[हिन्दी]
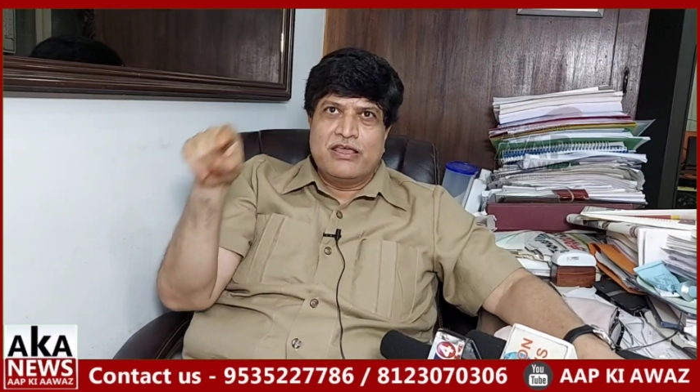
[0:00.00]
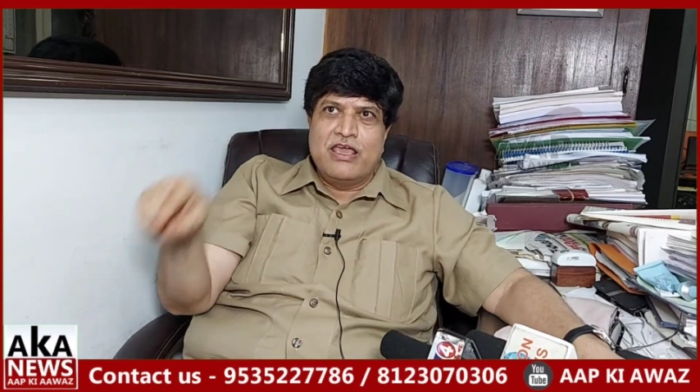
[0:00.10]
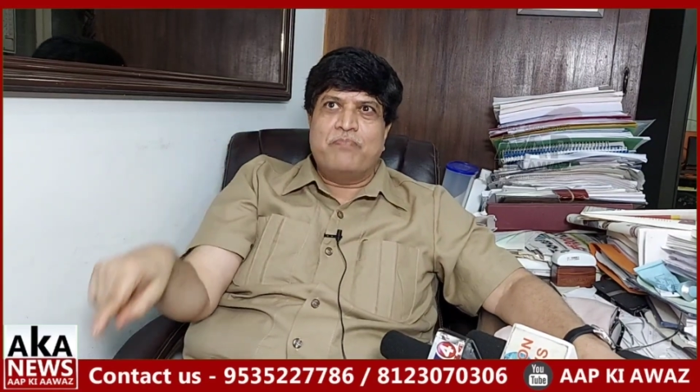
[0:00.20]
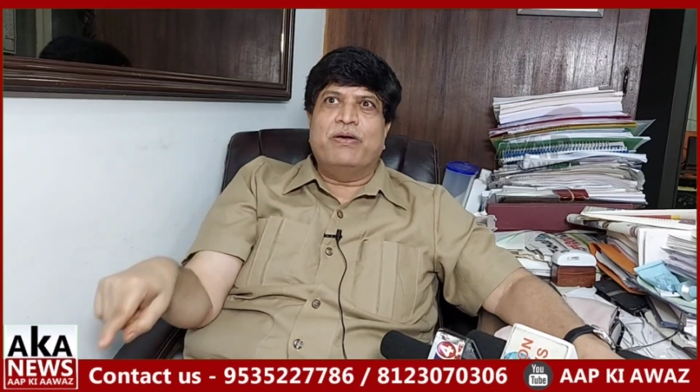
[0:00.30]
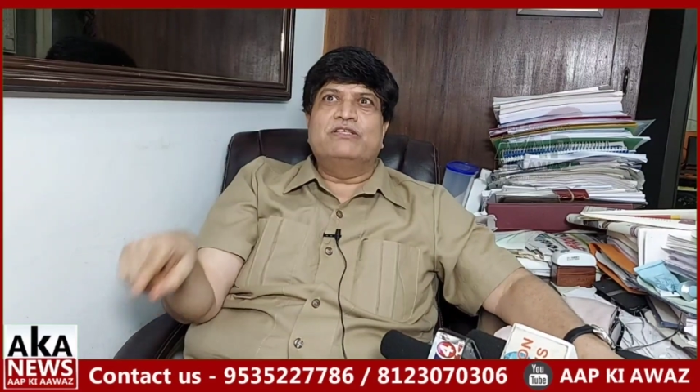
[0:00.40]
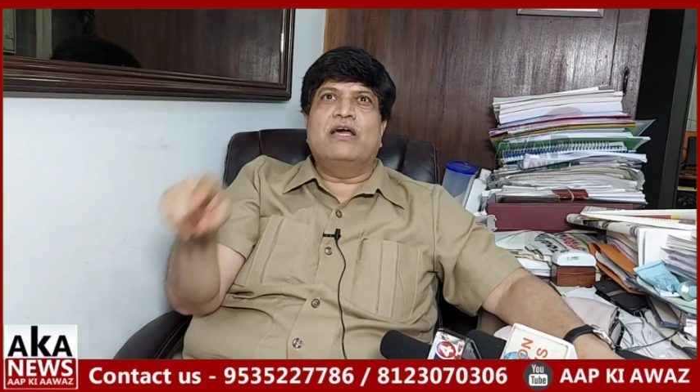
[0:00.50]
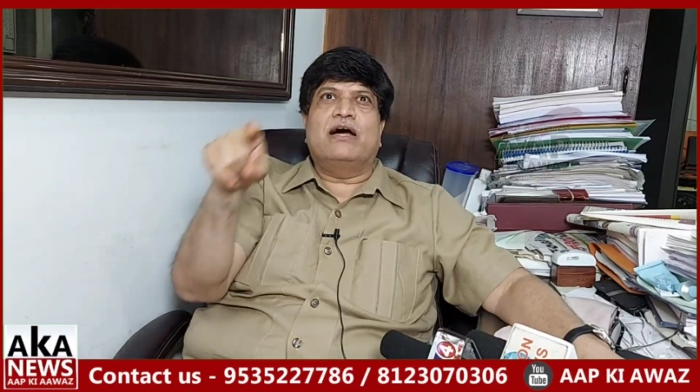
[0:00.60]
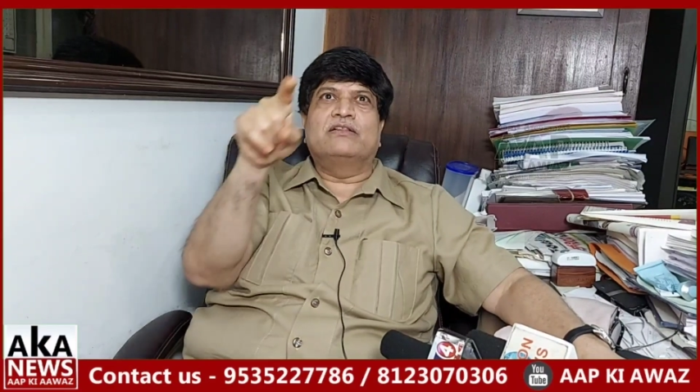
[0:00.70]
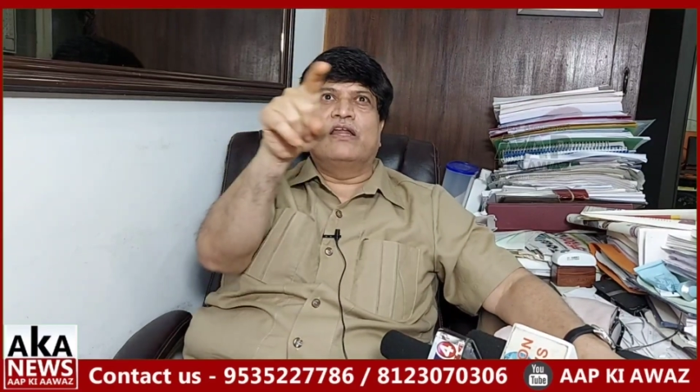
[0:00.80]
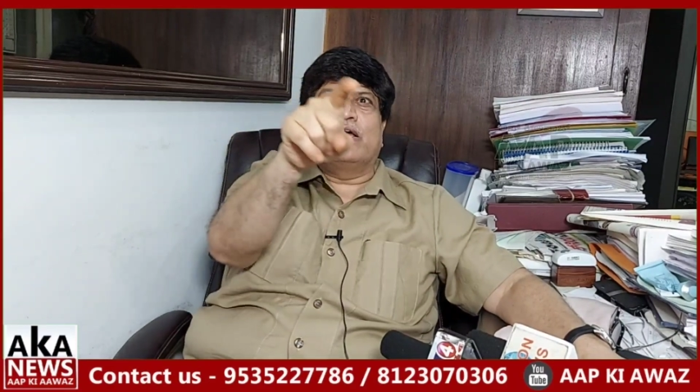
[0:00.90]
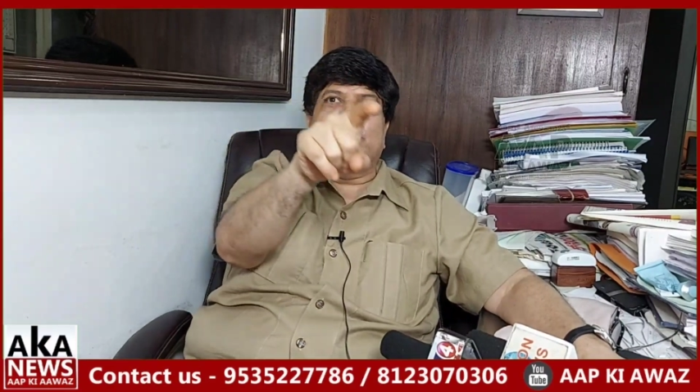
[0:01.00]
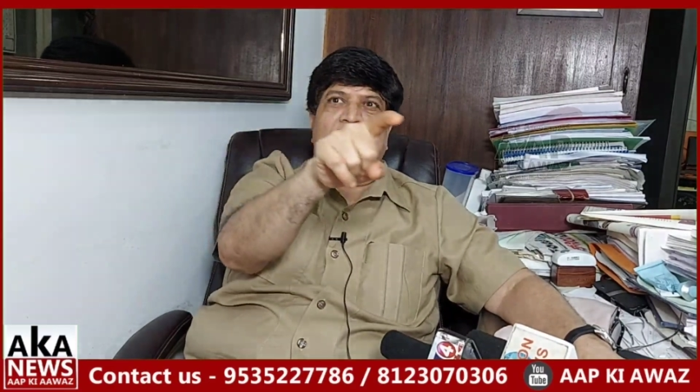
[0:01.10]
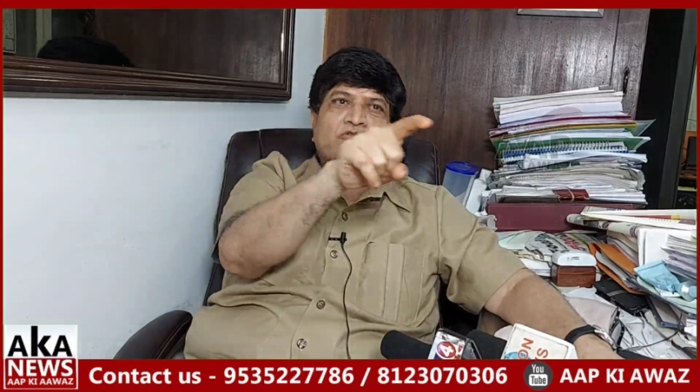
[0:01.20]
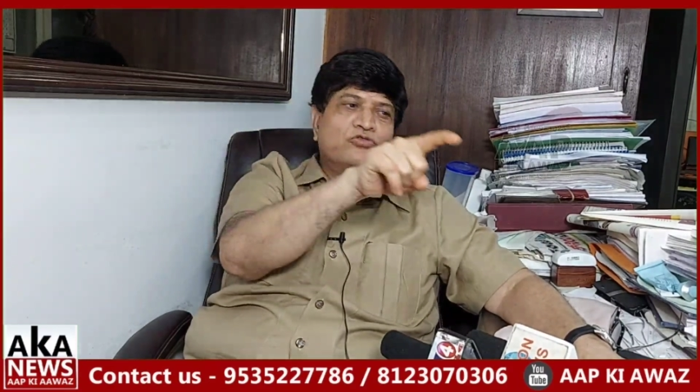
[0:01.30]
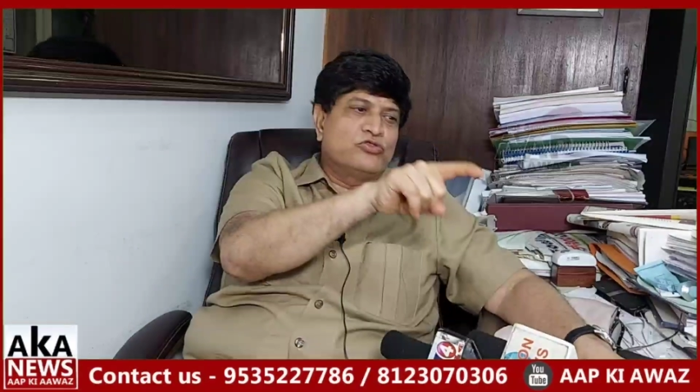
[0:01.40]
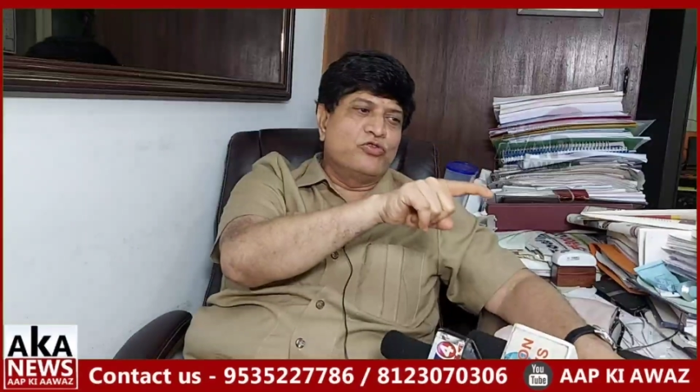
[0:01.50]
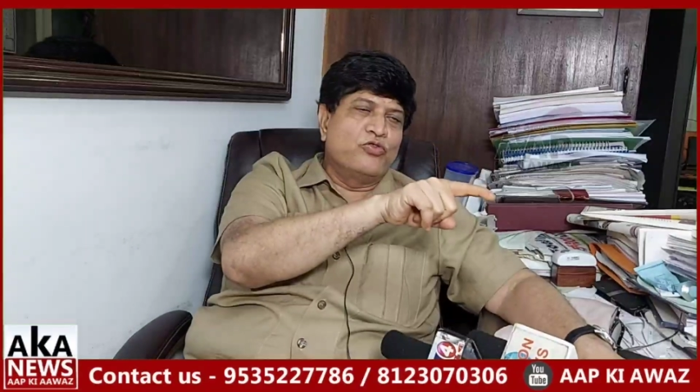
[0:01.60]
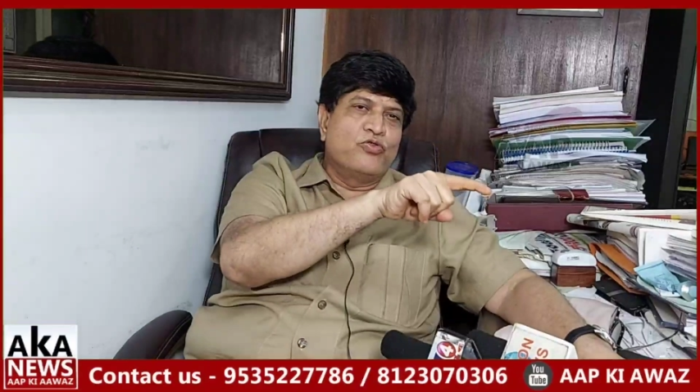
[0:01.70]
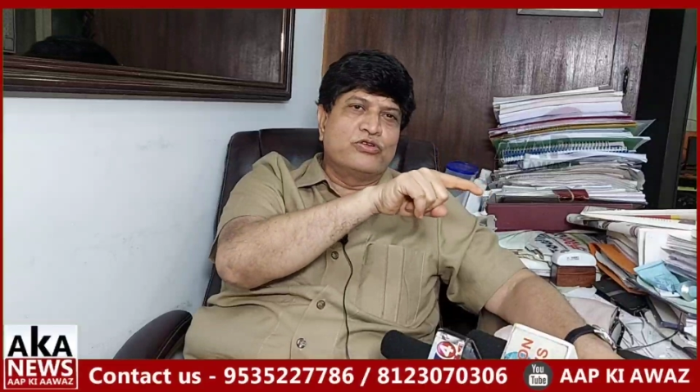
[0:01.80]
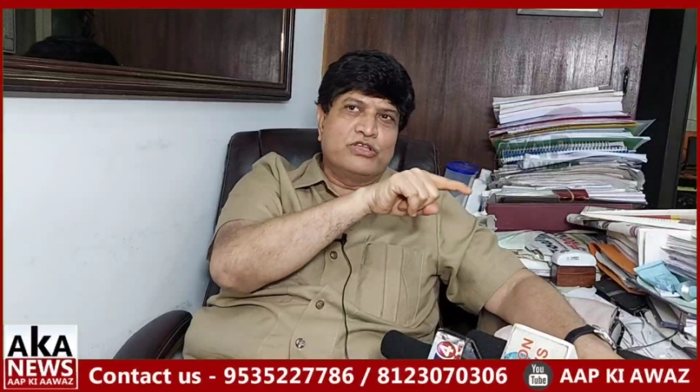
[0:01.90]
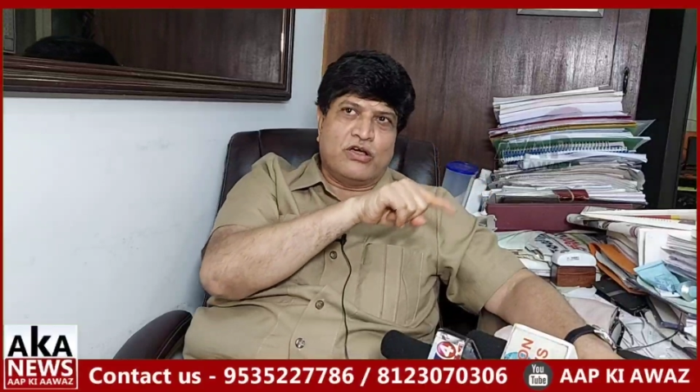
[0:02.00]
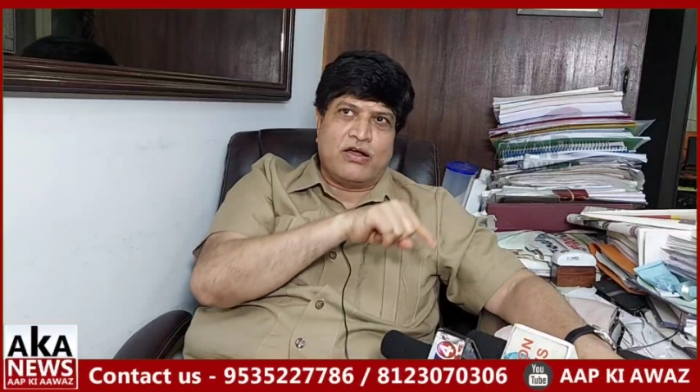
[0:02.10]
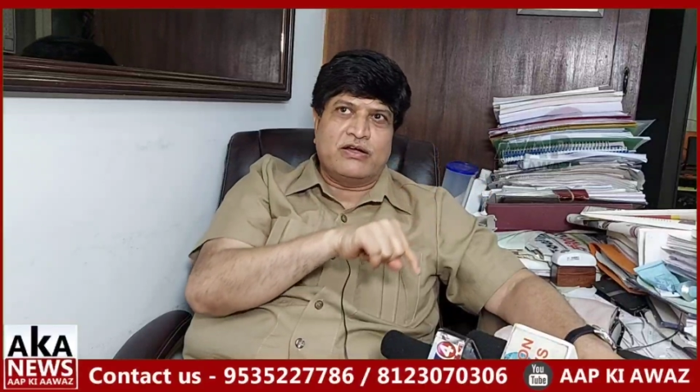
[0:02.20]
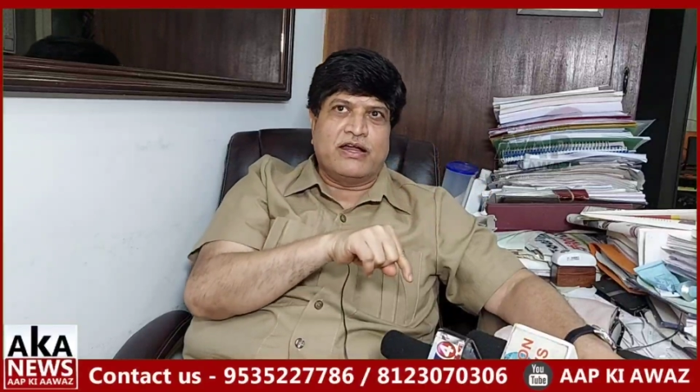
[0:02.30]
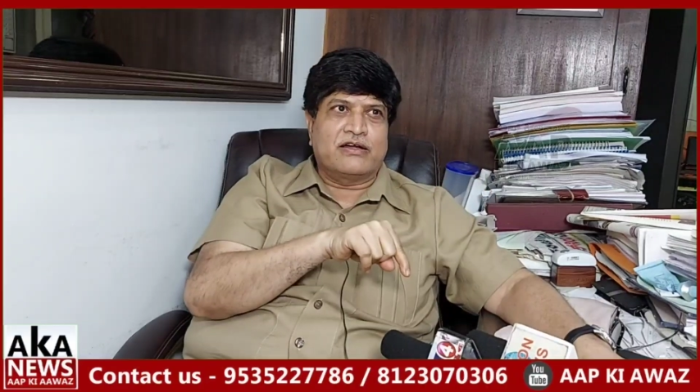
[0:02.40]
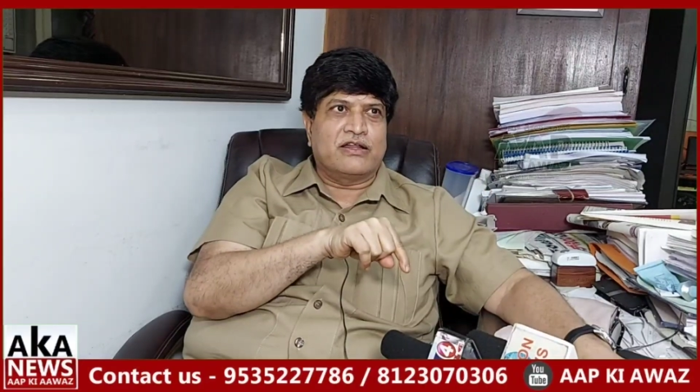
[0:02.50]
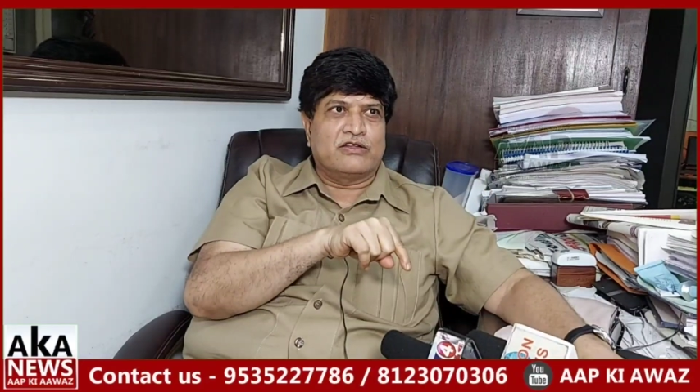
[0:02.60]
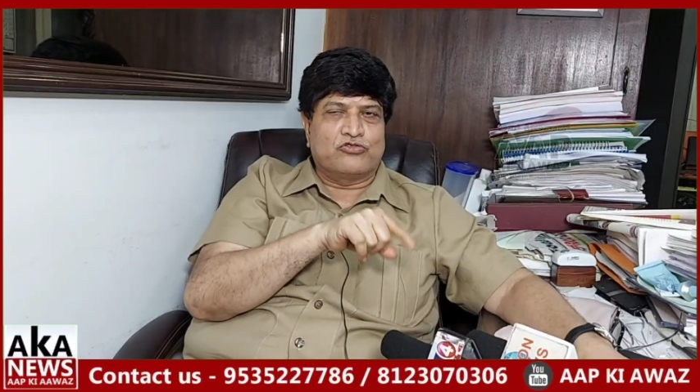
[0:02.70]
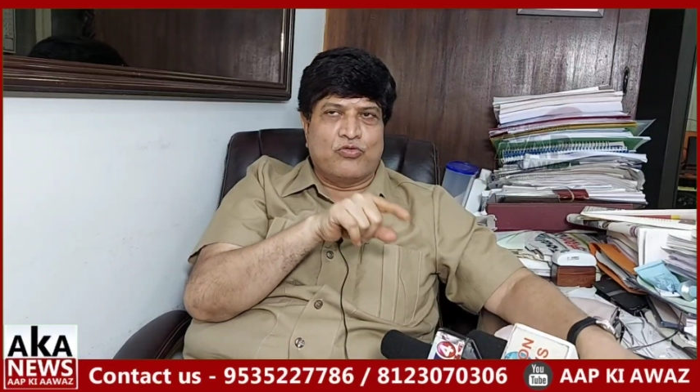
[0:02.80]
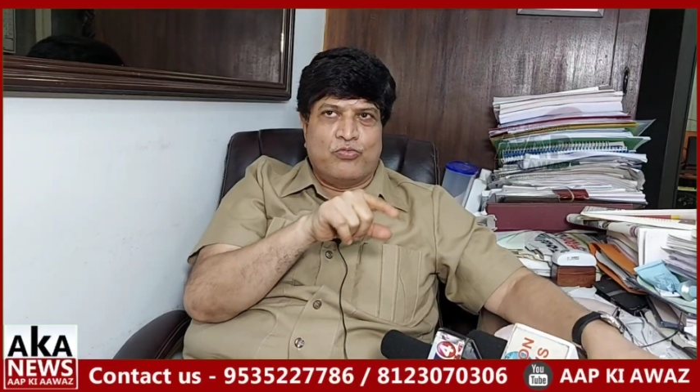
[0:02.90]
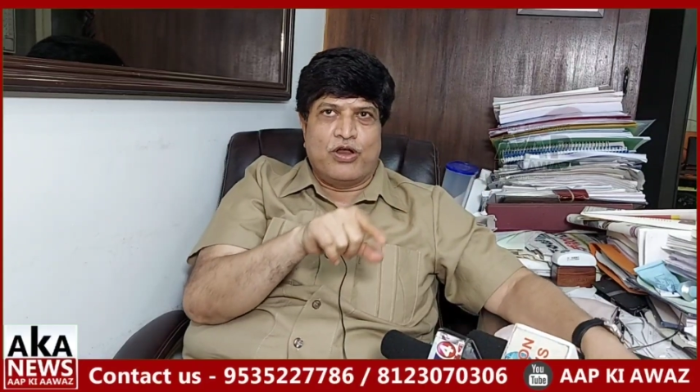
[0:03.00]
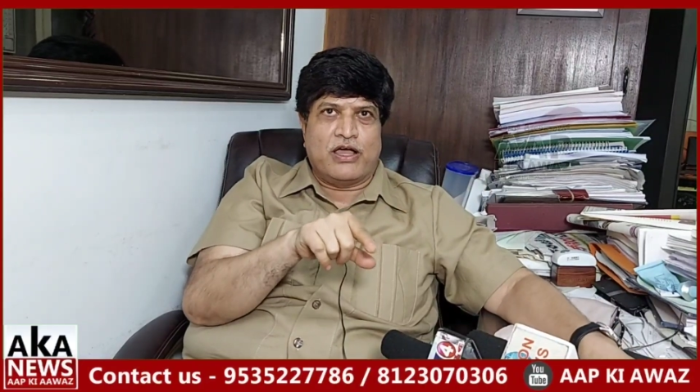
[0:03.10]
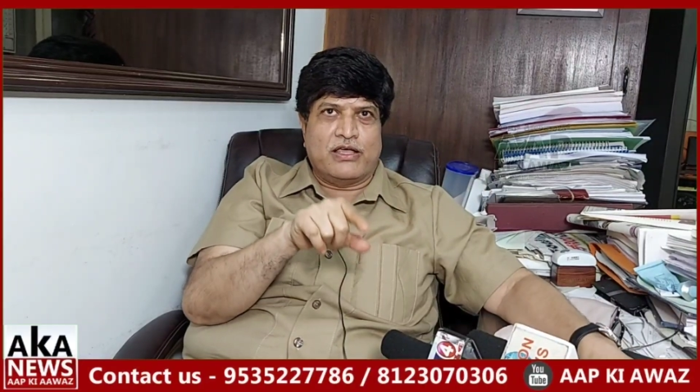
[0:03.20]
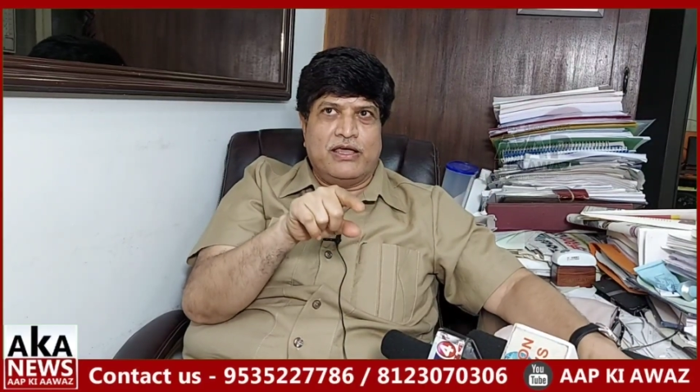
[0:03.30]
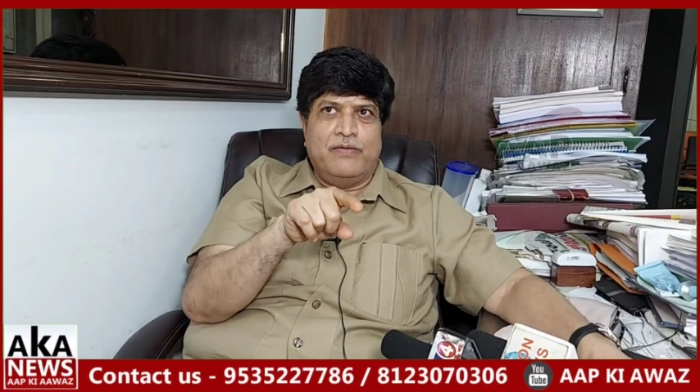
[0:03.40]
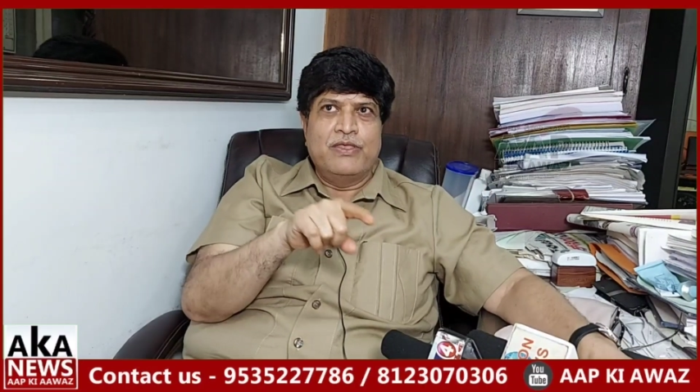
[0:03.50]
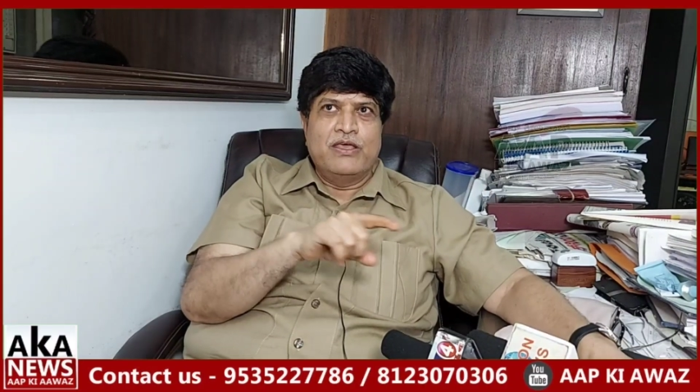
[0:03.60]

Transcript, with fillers: ये पैसा आंध्रा से दूसरे लोगों से कॉन्ट्रैक्टर्स को बुला के